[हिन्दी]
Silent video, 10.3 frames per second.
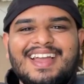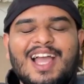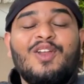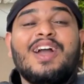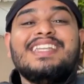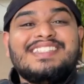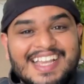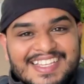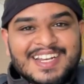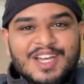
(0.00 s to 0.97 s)
हेलो गाई
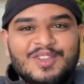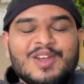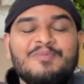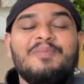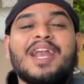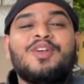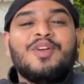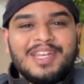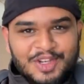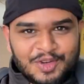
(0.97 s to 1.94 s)
जय जगन्नाथ वेलकम बैक टू
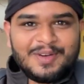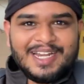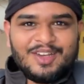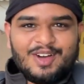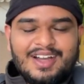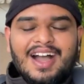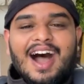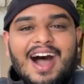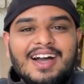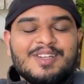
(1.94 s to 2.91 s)
ए न्यू वीडियो
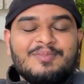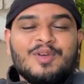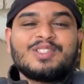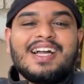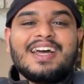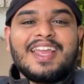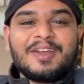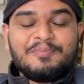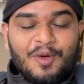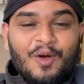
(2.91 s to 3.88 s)
आज हम लोग जा रहे हैं
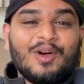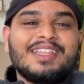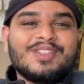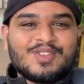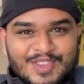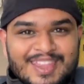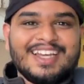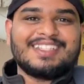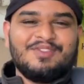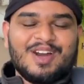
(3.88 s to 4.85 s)
एक बहुत ही
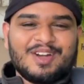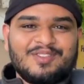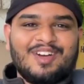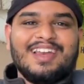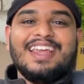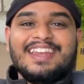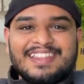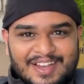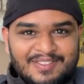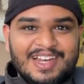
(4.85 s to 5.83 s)
सुंदर सी वाटरफॉल इन
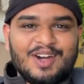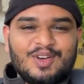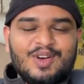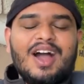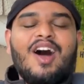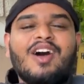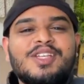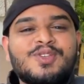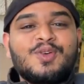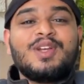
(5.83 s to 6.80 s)
तमिलनाडु
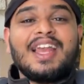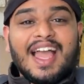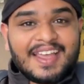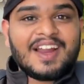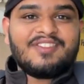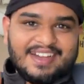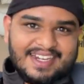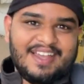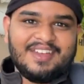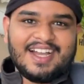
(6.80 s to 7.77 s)
जिसको नायग्रा ऑफ
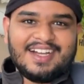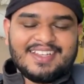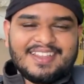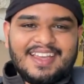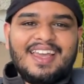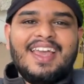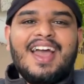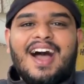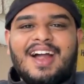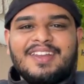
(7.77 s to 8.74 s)
इंडिया भी कहा जाता
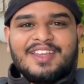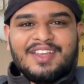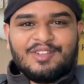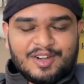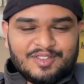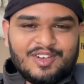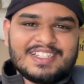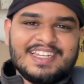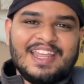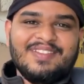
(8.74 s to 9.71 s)
है एंड ये
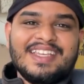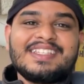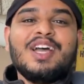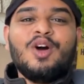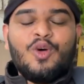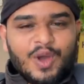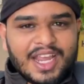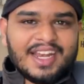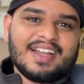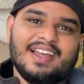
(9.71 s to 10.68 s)
वाटरफॉल्स नेम इज़
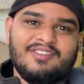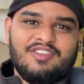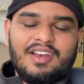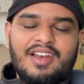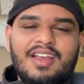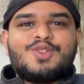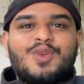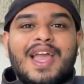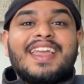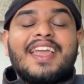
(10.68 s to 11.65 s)
होगेनाकल फॉल
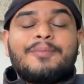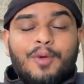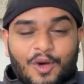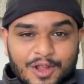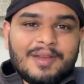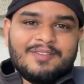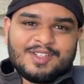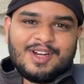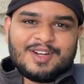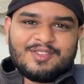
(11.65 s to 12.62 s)
सुना है कि एक बहुत
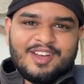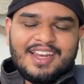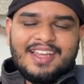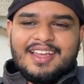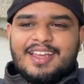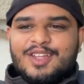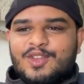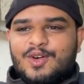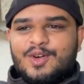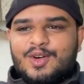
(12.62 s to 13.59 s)
फेमस वाटरफॉल है
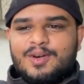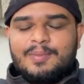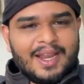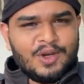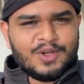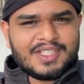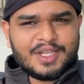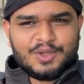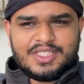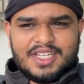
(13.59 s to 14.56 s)
तो बैंगलोर
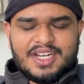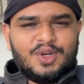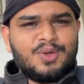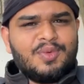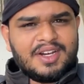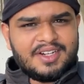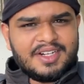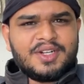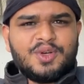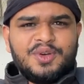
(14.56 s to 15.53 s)
से कुछ अराउंड
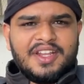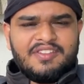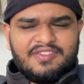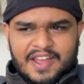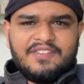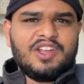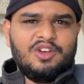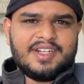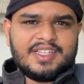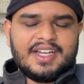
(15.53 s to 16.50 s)
125
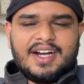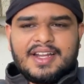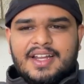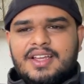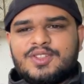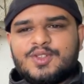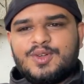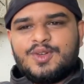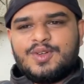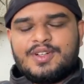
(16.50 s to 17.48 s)
किलोमीटर दिखा रहा है
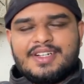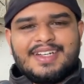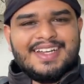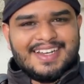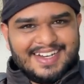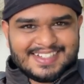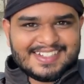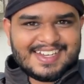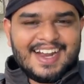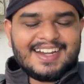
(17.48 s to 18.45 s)
सो
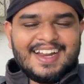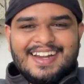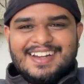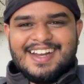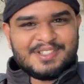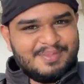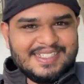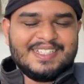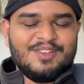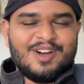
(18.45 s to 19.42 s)
लेट्स स्टार्ट एंड लेट्स
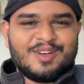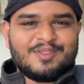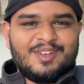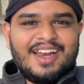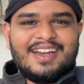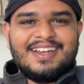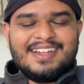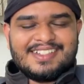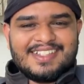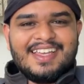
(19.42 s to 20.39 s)
विजिट द वाटरफॉल एंड
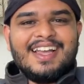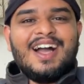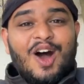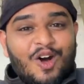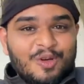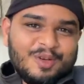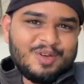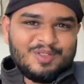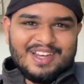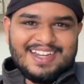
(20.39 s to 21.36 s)
लेट्स सी हाउ
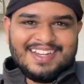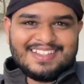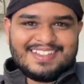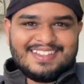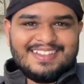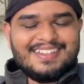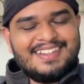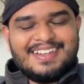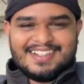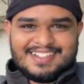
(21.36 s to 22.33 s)
ब्यूटिफुल इट इज़ लेट